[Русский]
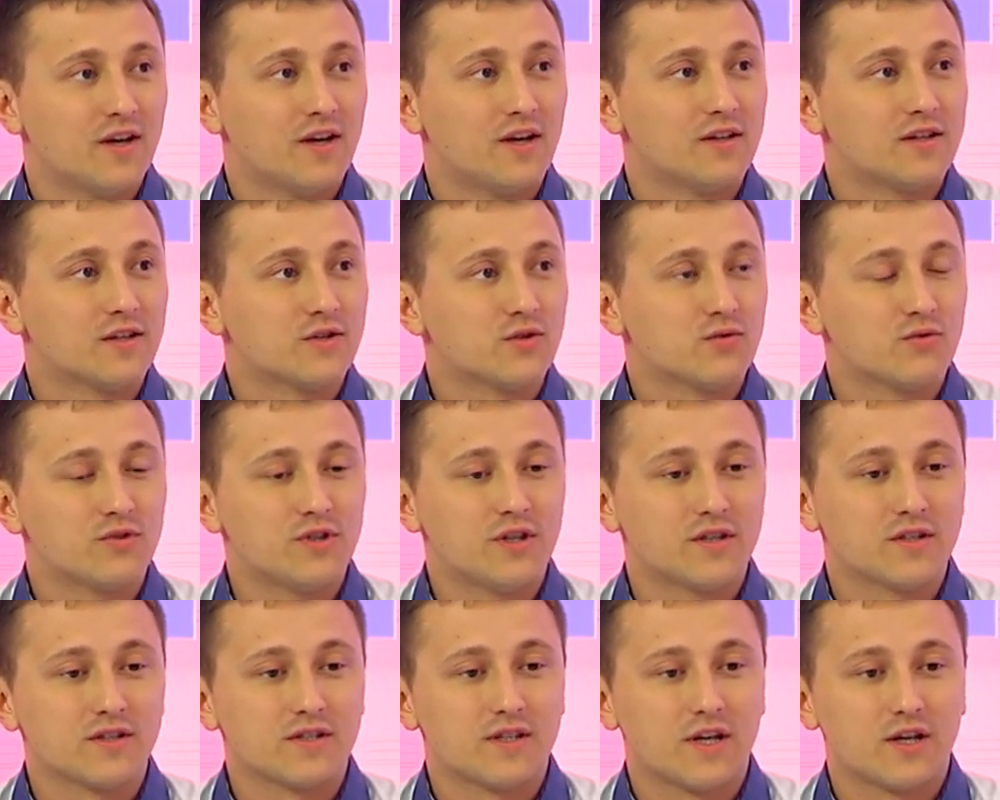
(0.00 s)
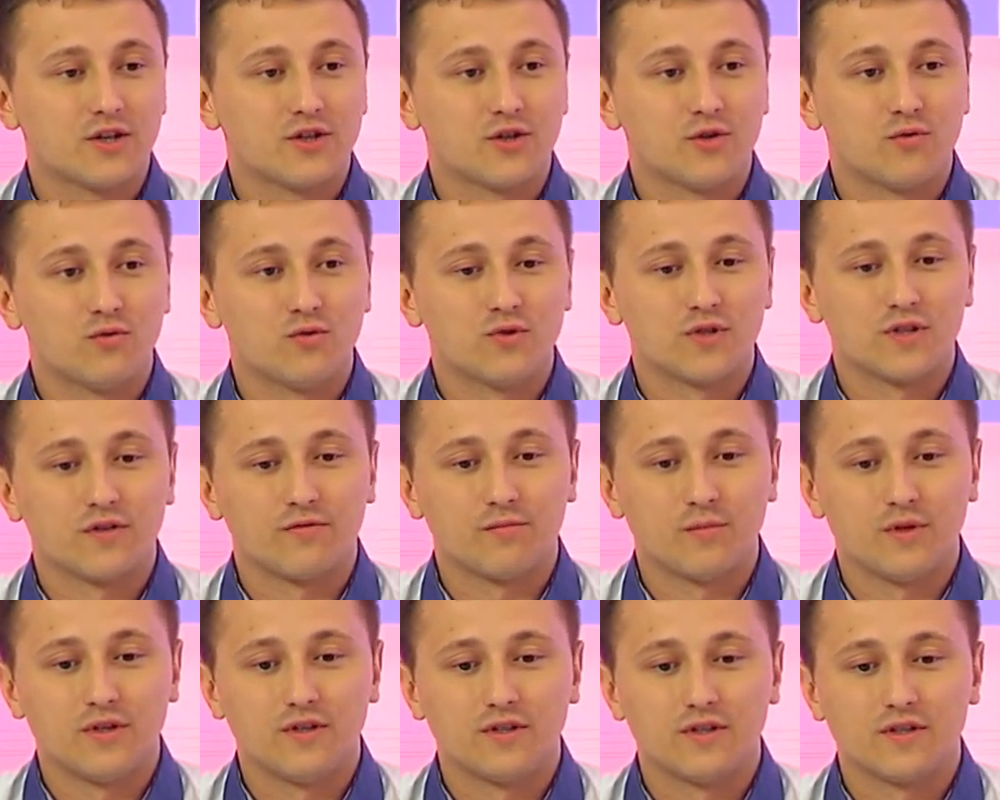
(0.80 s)
это студент старших
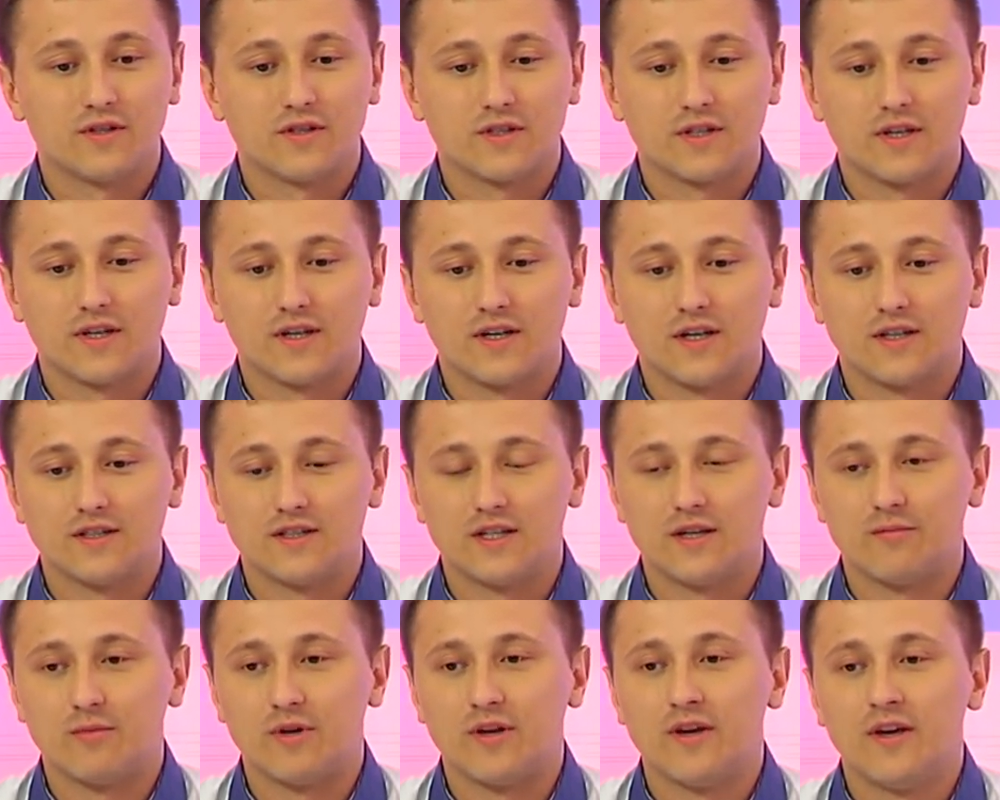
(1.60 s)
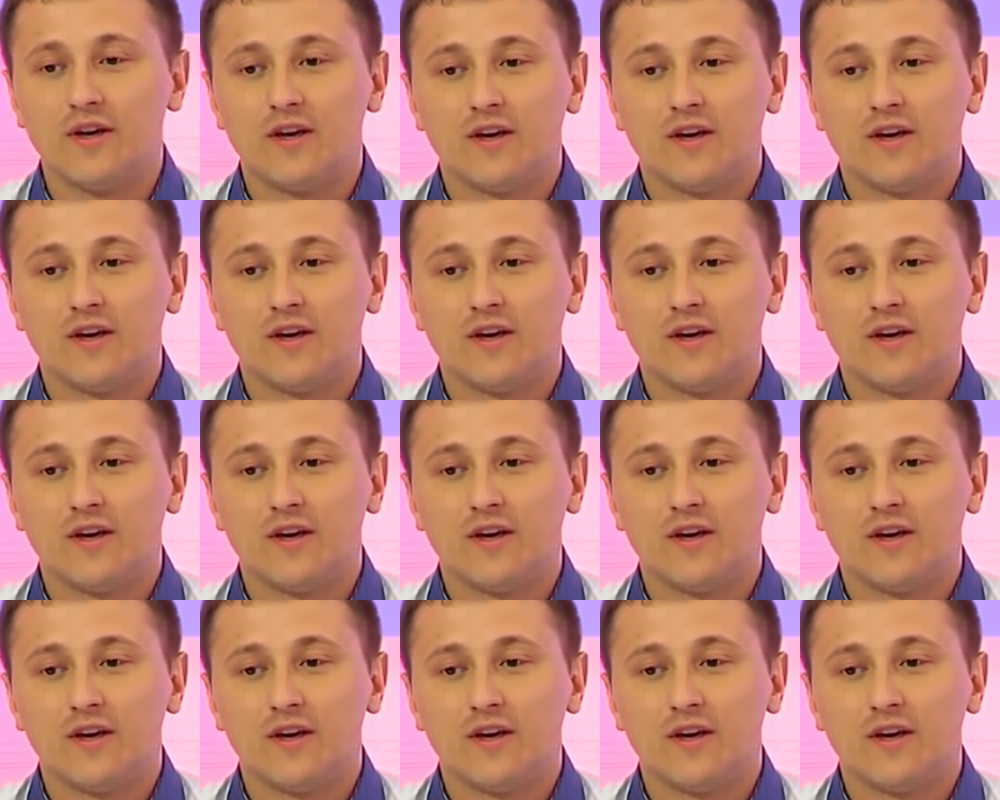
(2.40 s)
курсов медицинской академии.